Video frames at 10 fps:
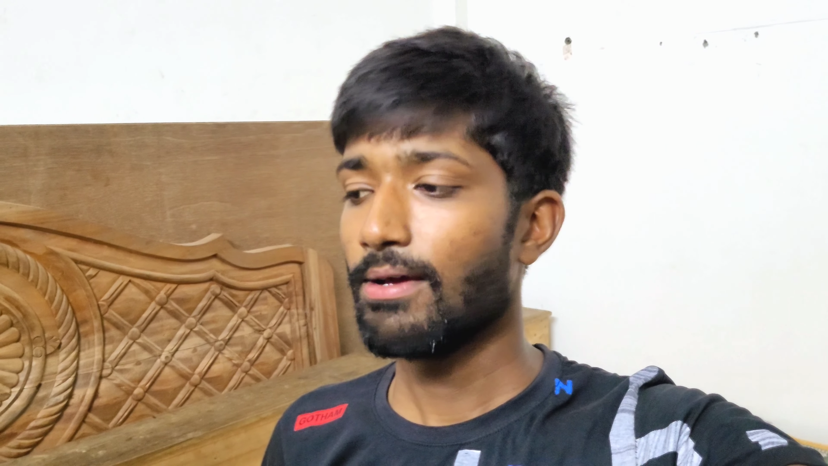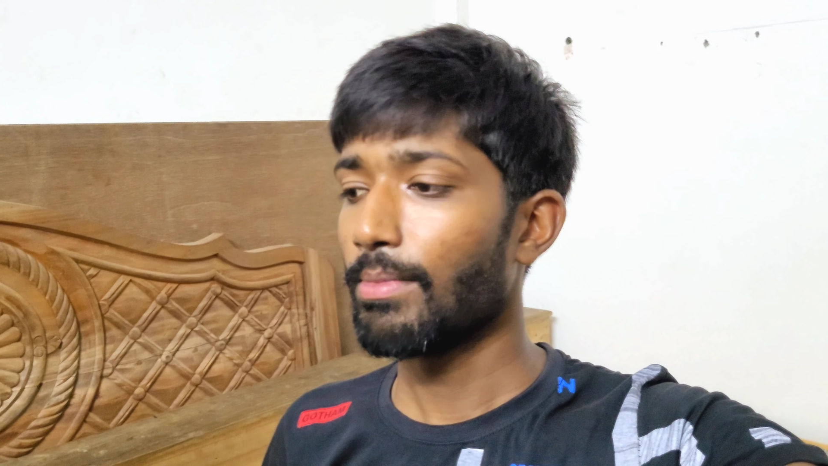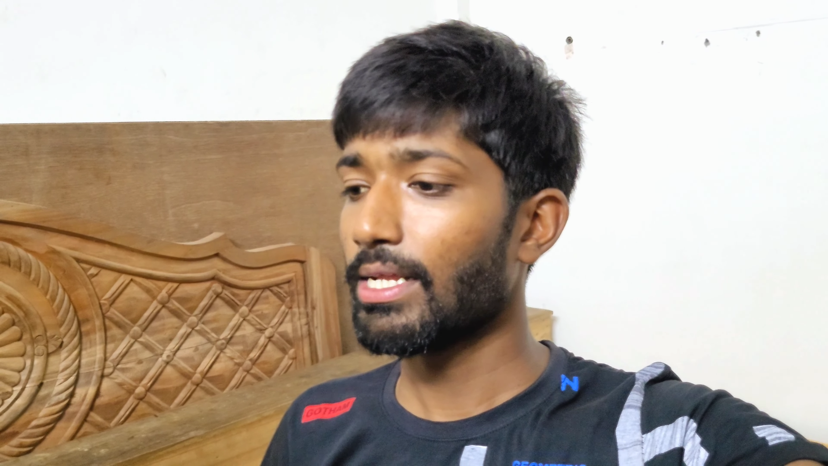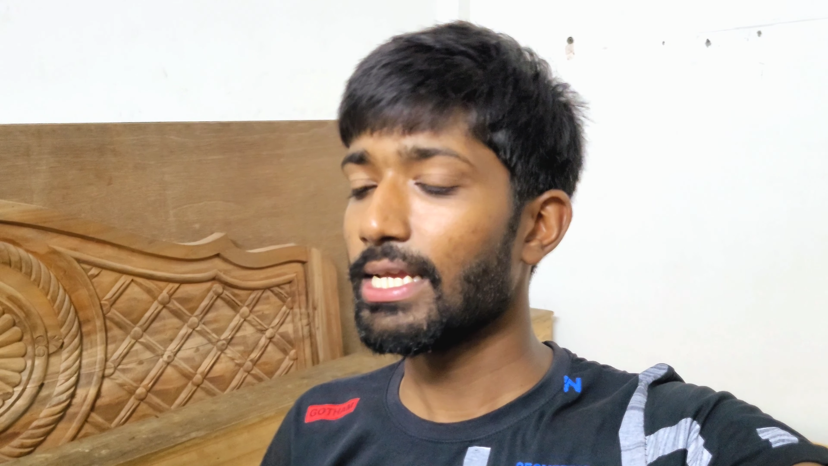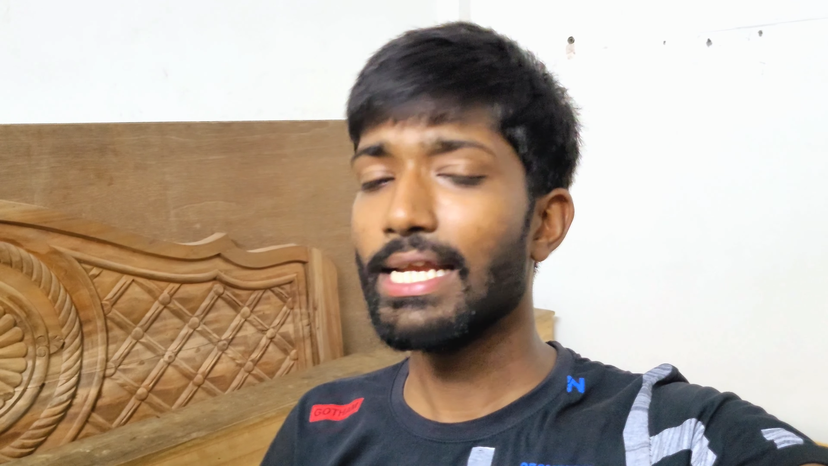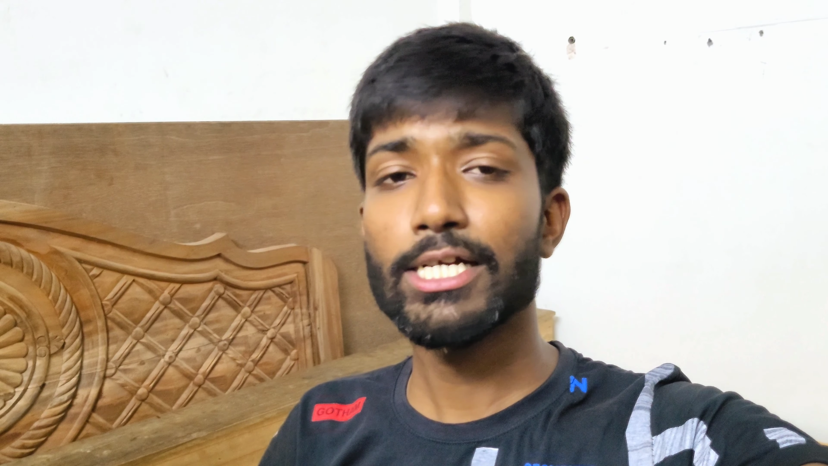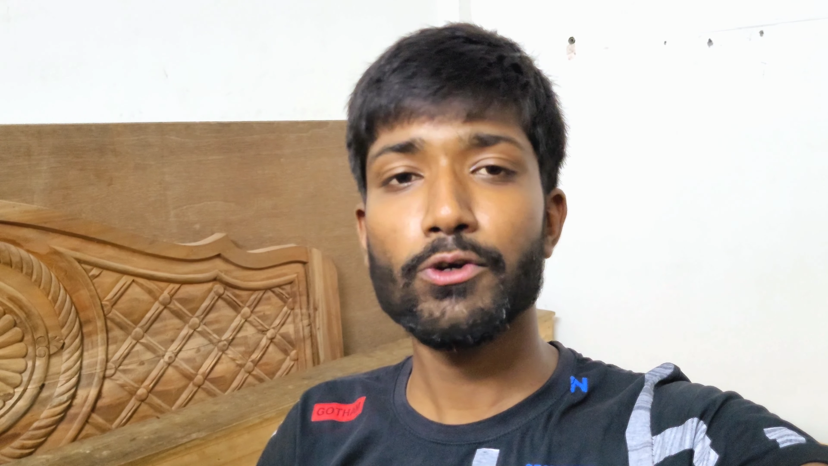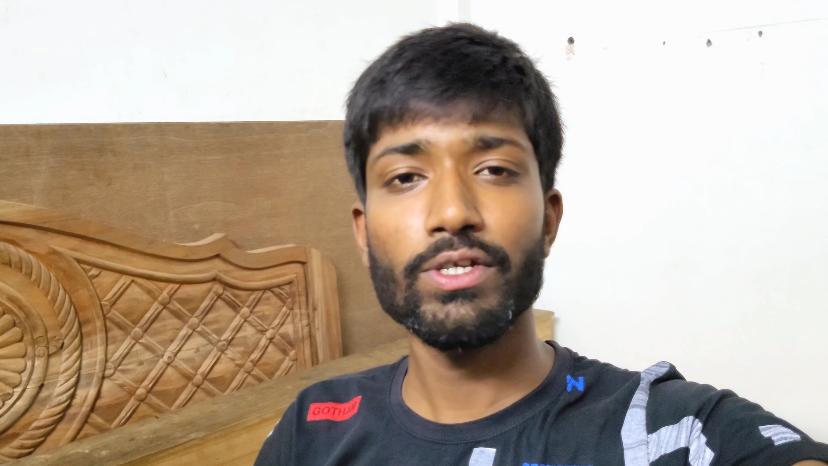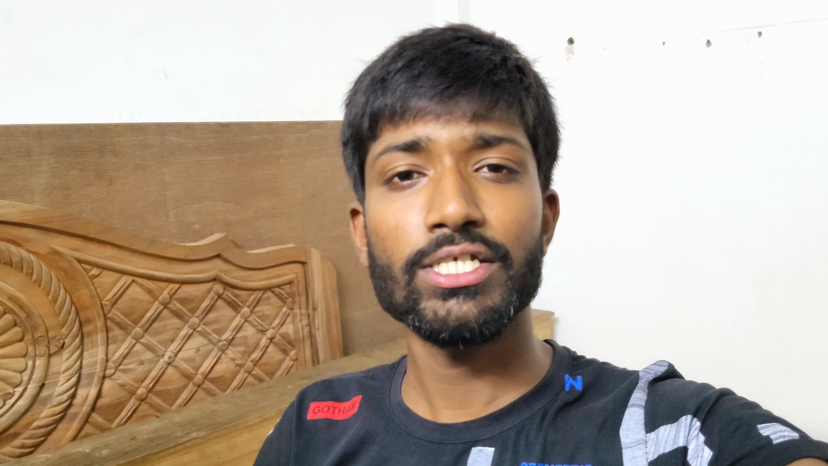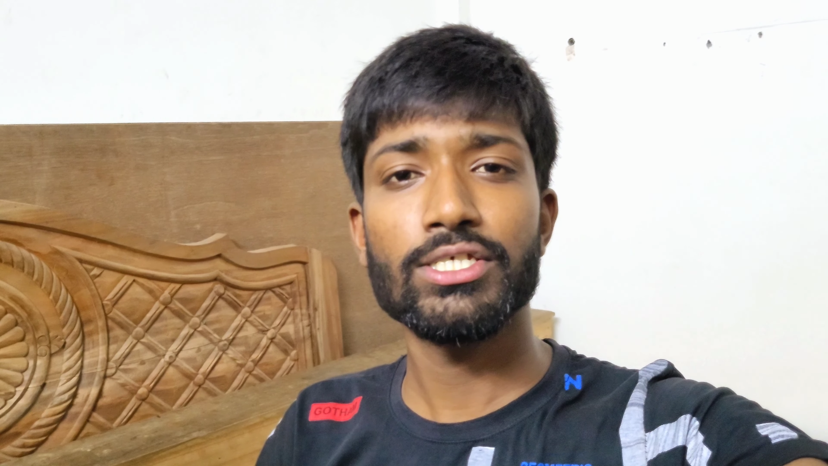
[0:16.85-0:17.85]
মানে
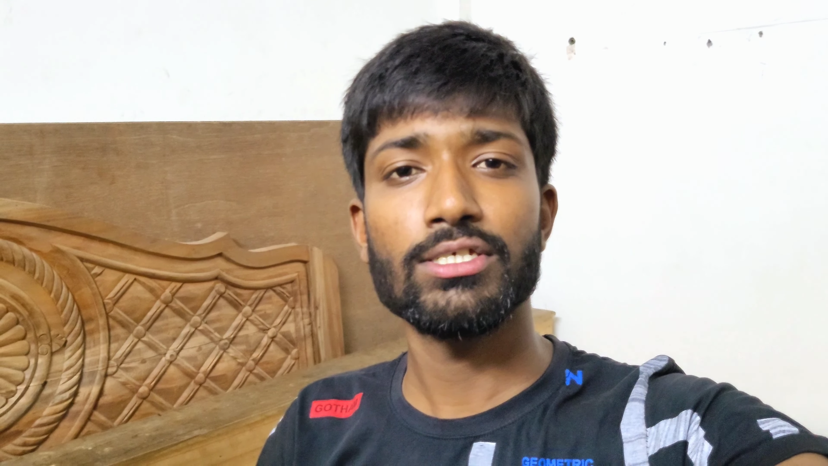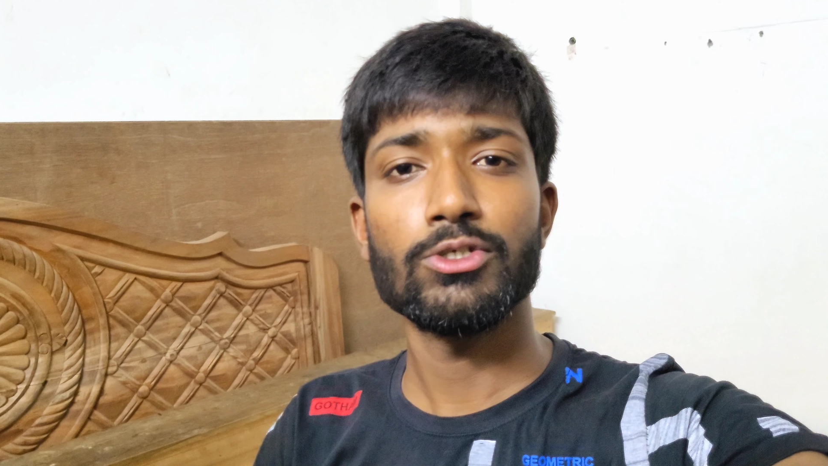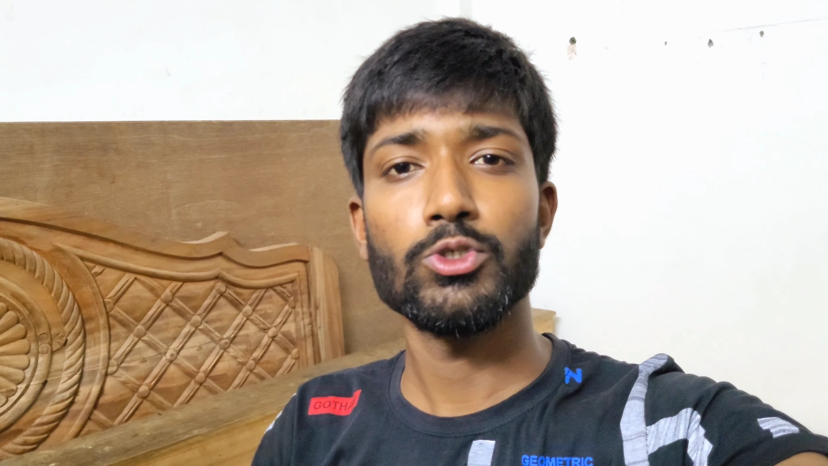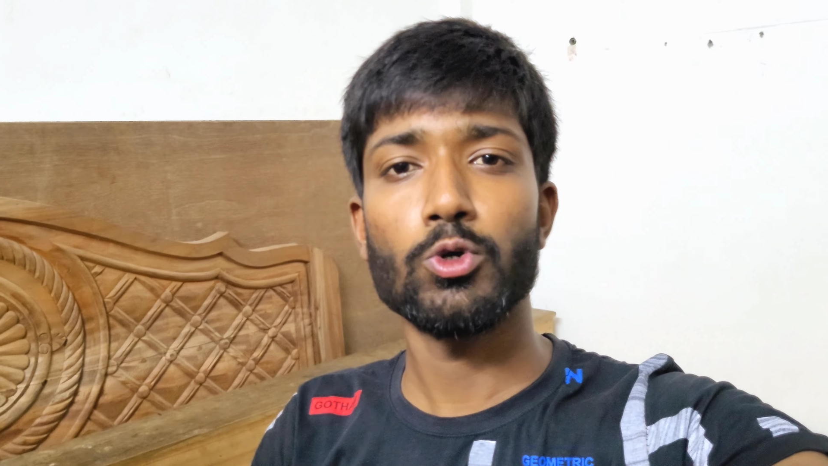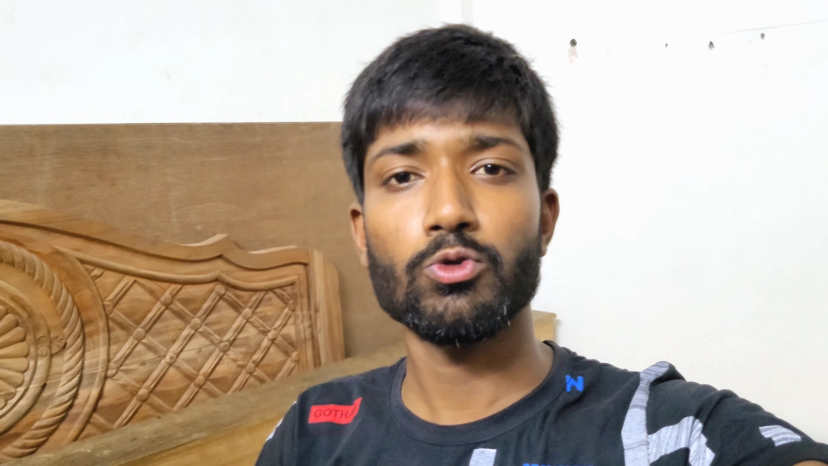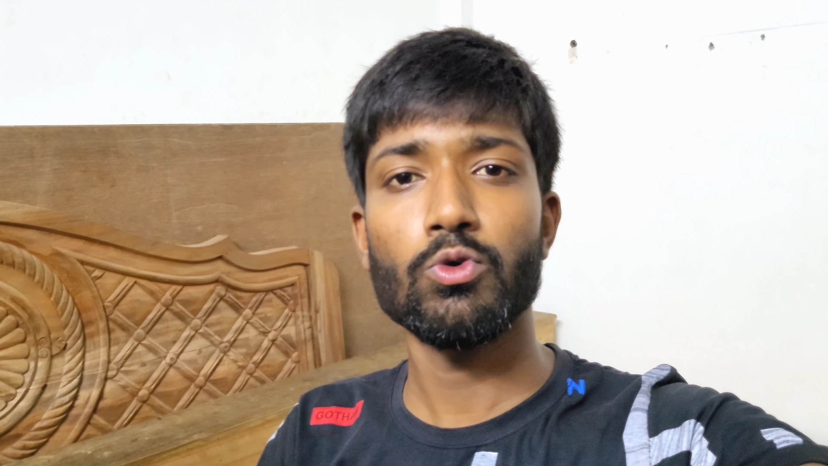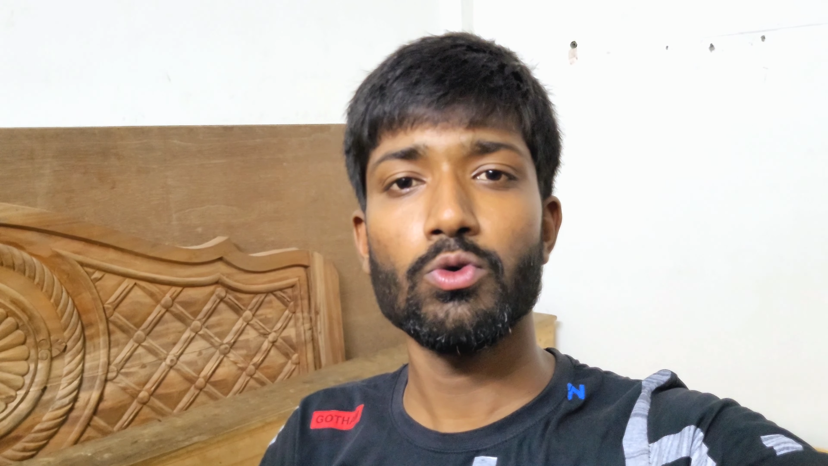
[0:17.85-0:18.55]
ইলেকট্রনিক্স যত